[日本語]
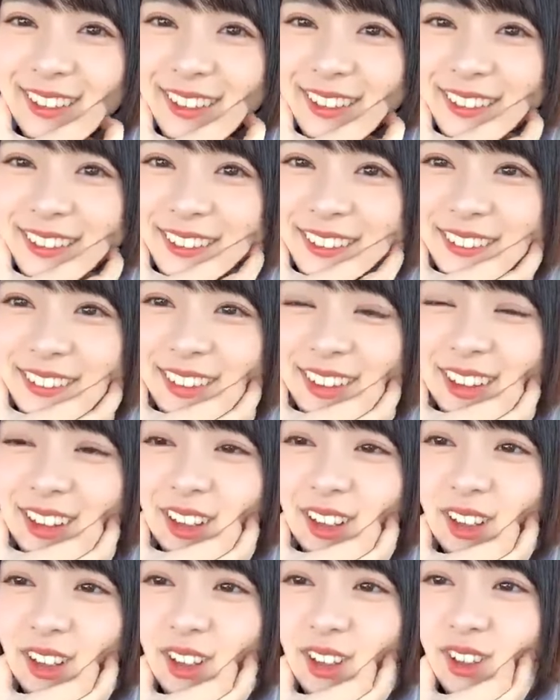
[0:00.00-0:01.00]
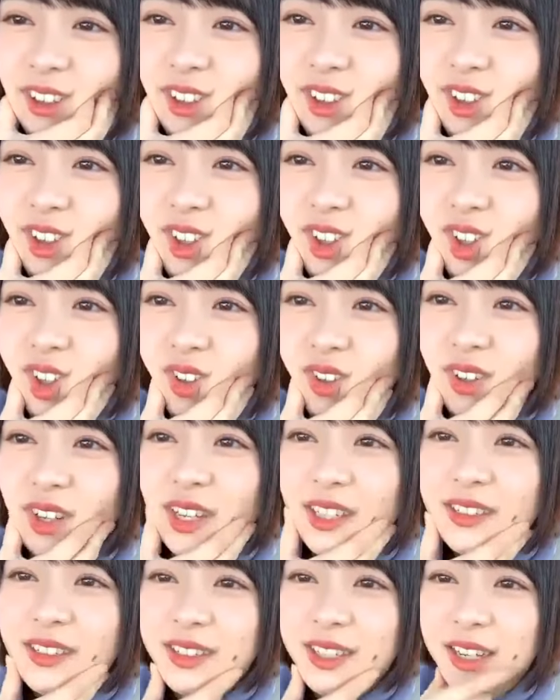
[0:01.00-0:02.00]
佐賀ツアーと
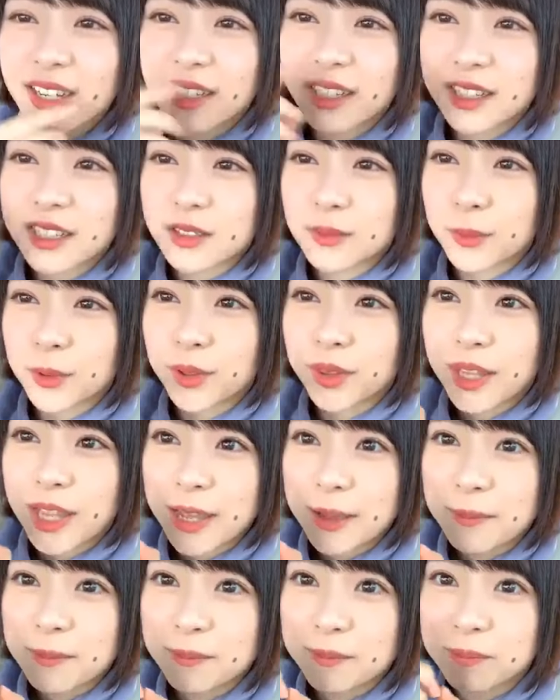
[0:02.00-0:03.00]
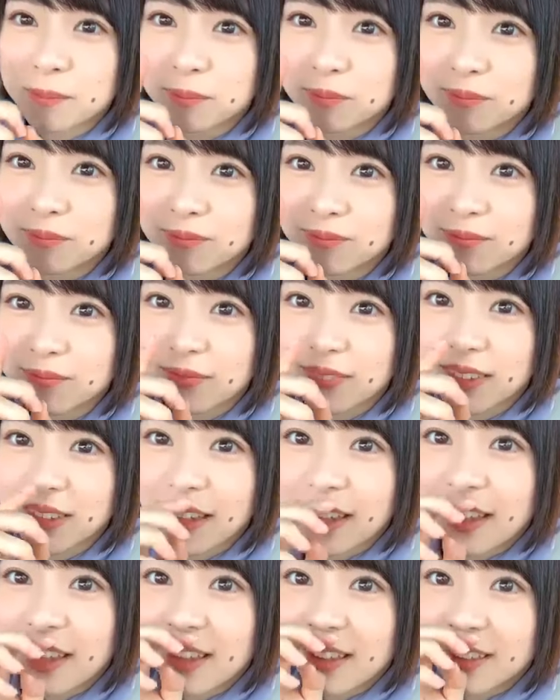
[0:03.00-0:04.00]
りあえず佐賀ですもんね
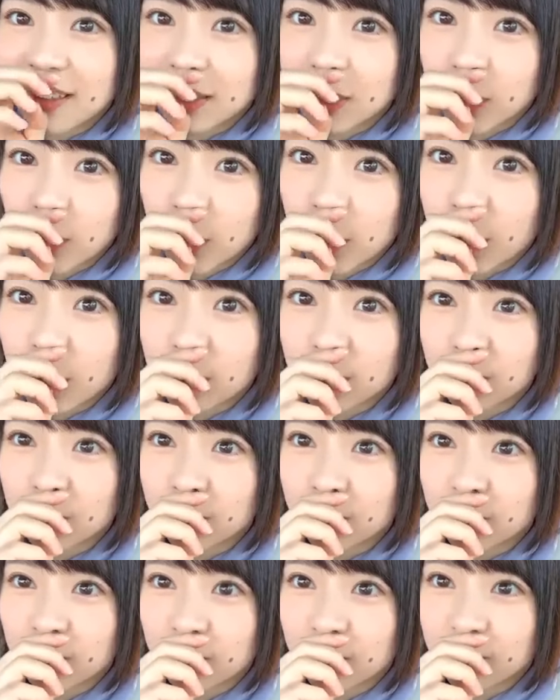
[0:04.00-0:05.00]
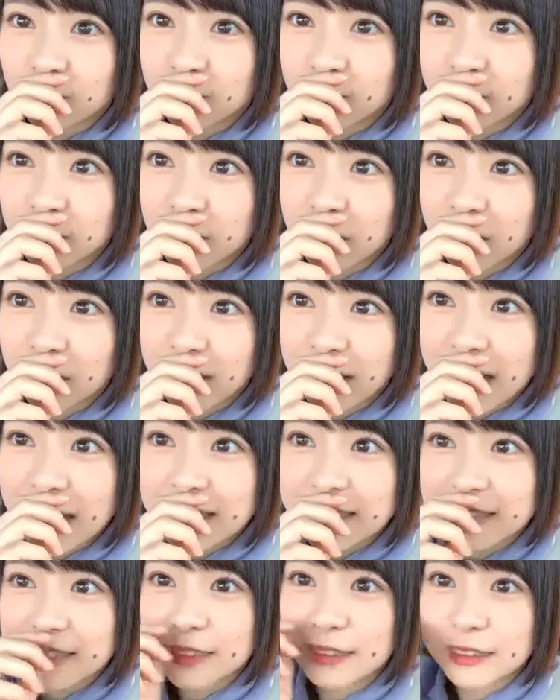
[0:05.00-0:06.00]
そうとり
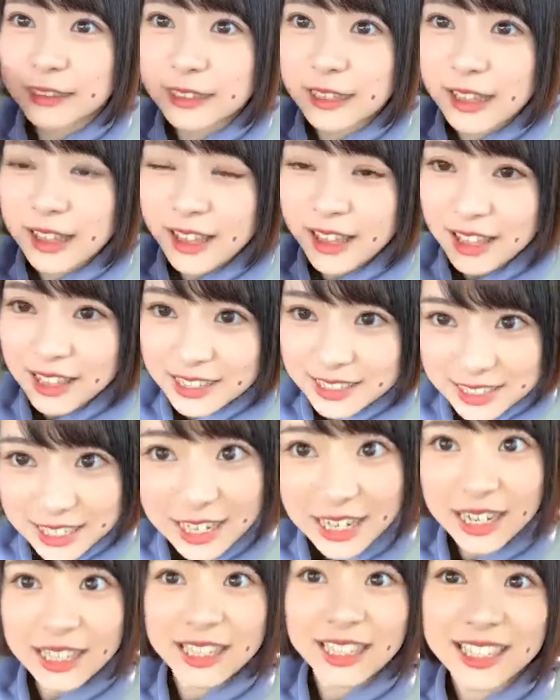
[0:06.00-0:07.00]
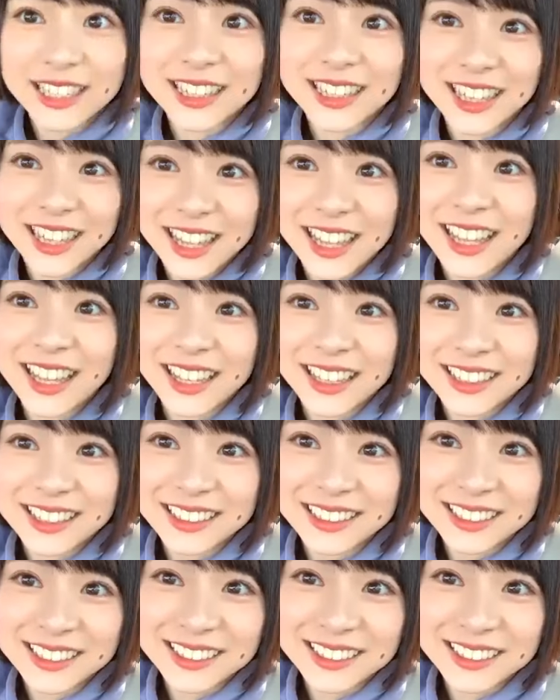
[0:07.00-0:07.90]
あえず佐賀なんで